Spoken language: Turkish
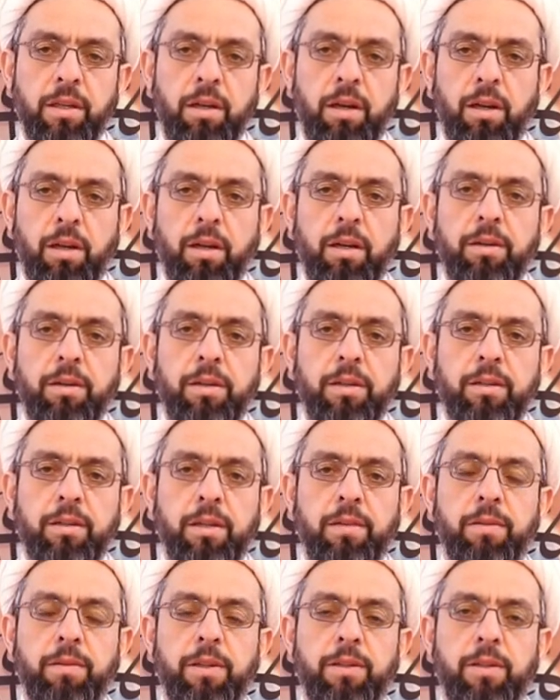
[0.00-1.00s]
Allah
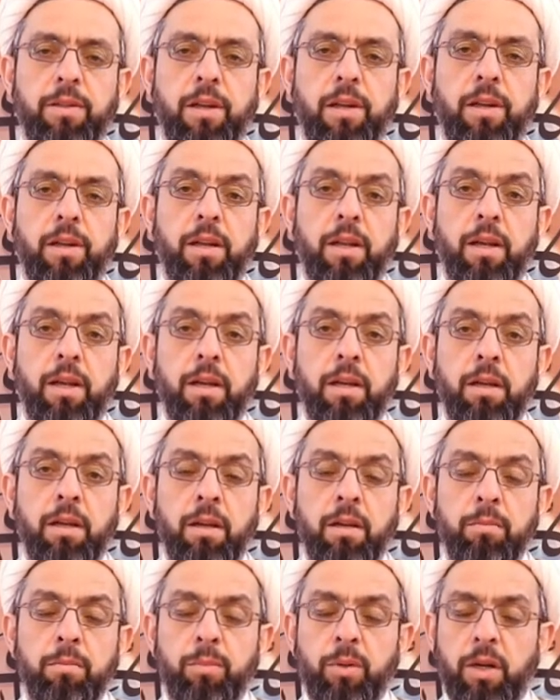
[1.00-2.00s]
Azze ve Celle
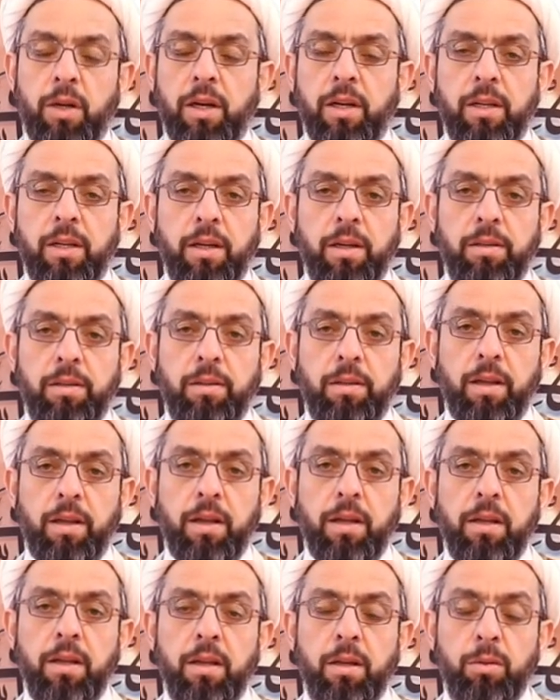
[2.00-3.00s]
bu
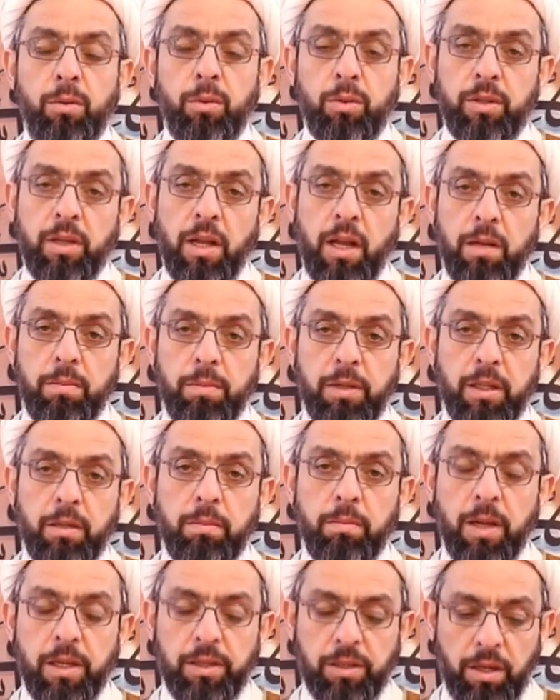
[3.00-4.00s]
ayette özel bir
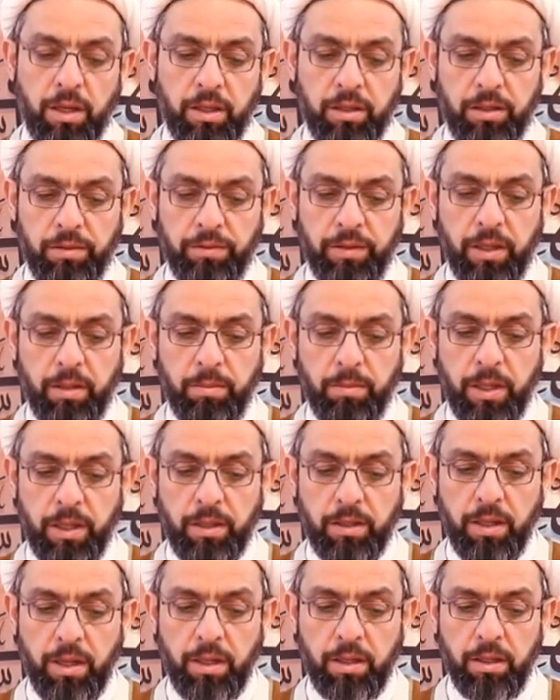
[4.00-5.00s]
mesaj
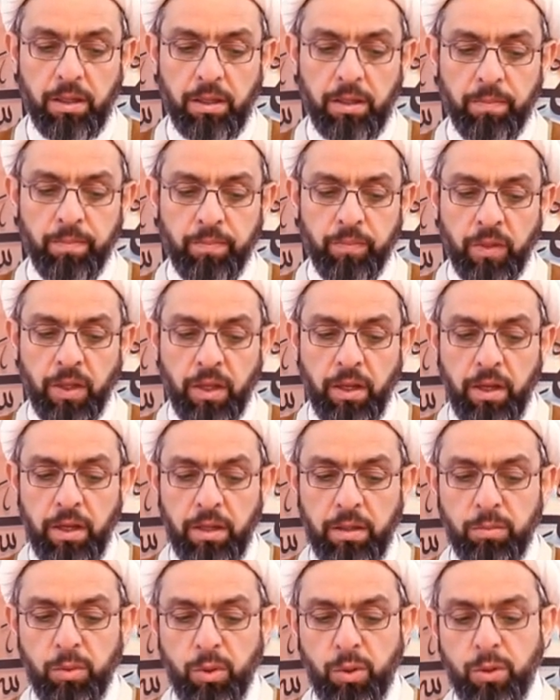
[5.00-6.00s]
vermektedir.
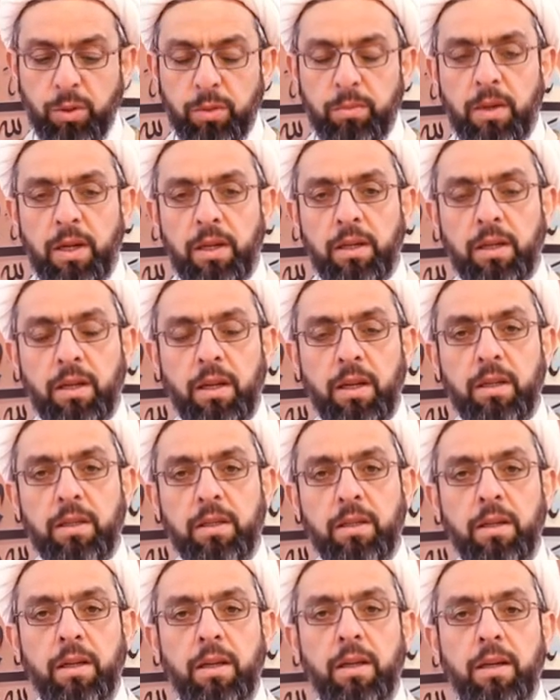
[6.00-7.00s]
Ey
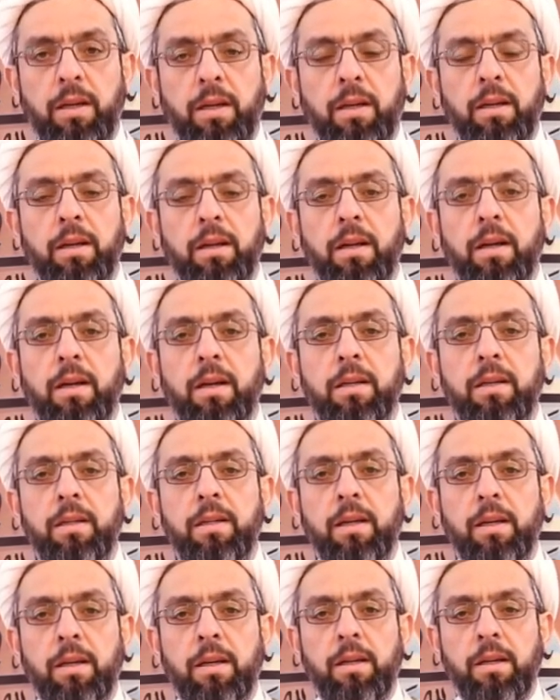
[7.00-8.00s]
Müslümanlar, ey Allah'a
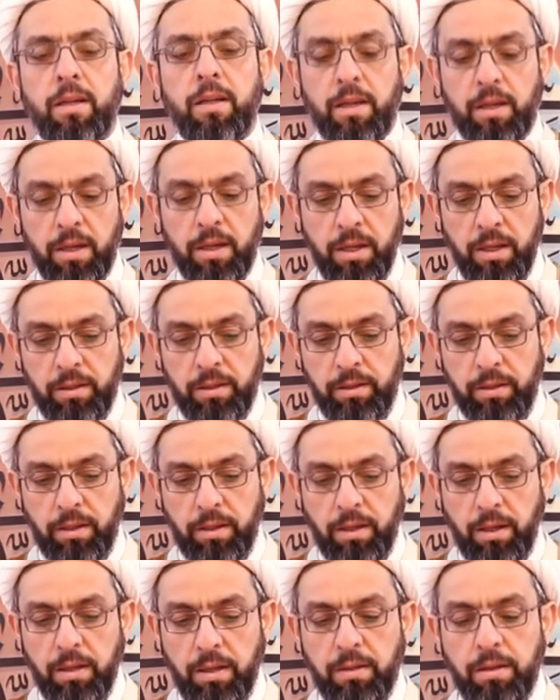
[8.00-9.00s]
inananlar,
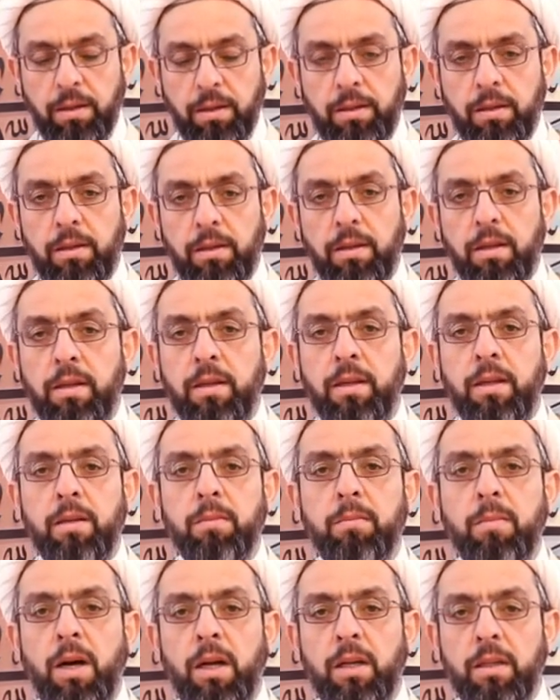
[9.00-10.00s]
dikkat edin
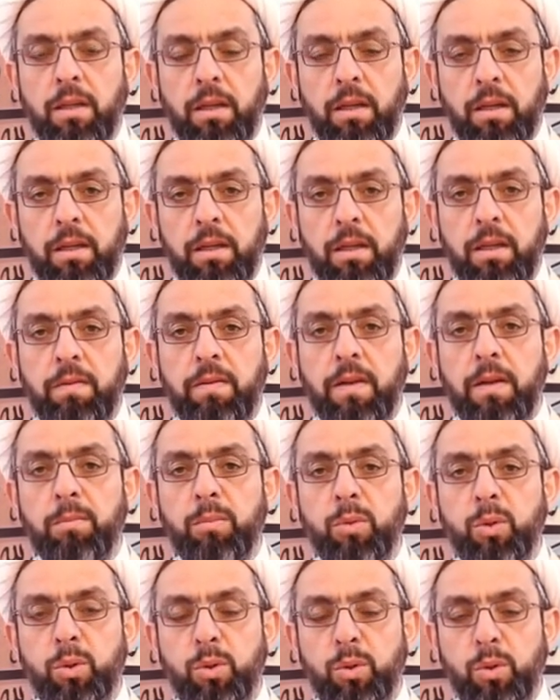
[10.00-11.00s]
imanlı ve
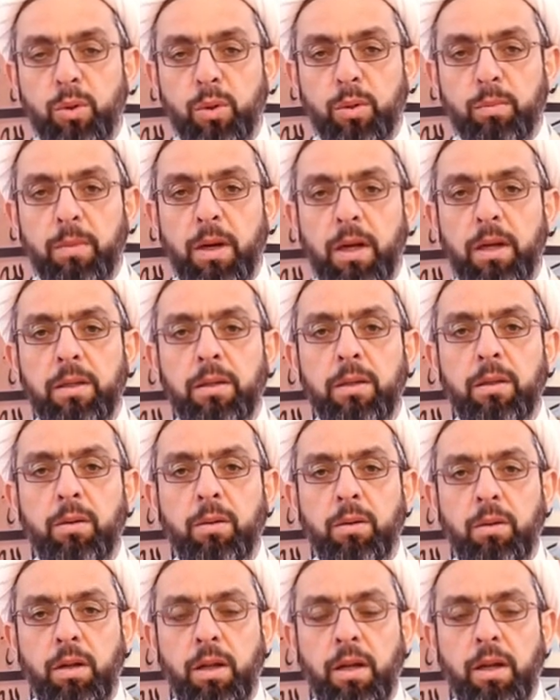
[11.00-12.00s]
Müslüman
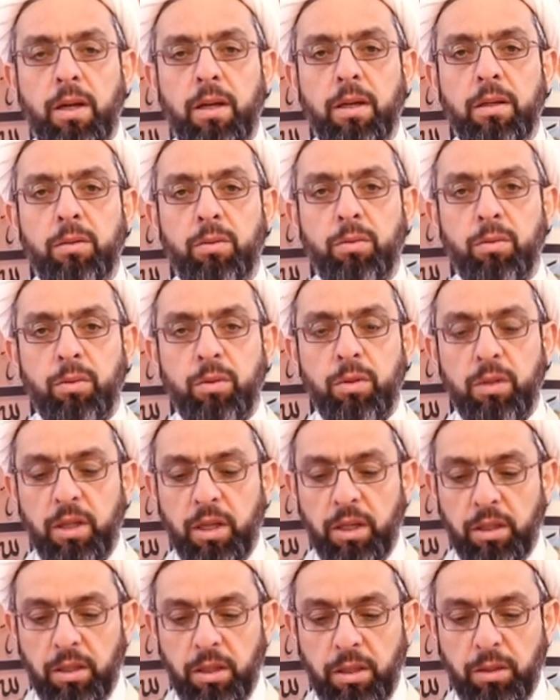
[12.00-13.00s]
olarak
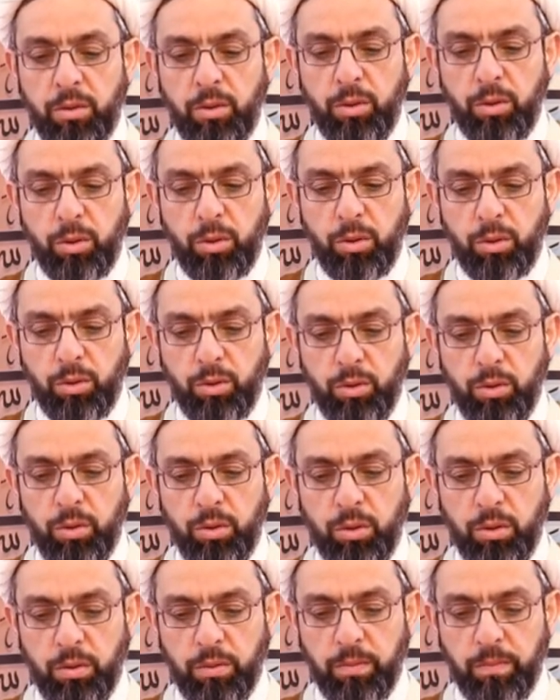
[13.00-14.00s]
dünyadan
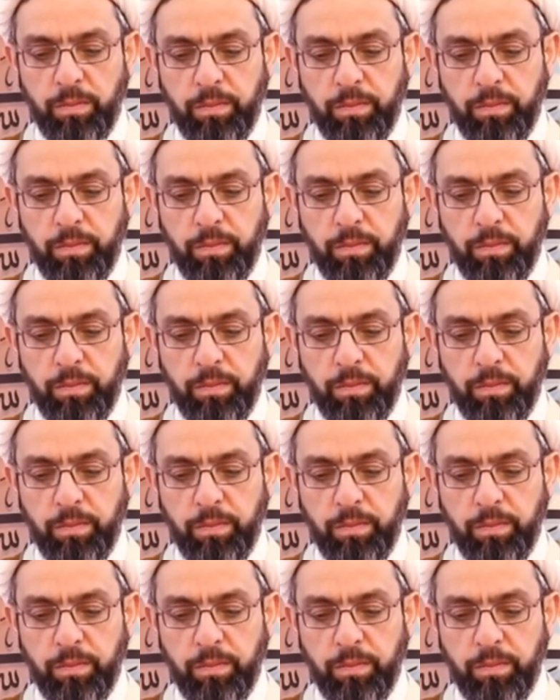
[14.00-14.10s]
göçün.''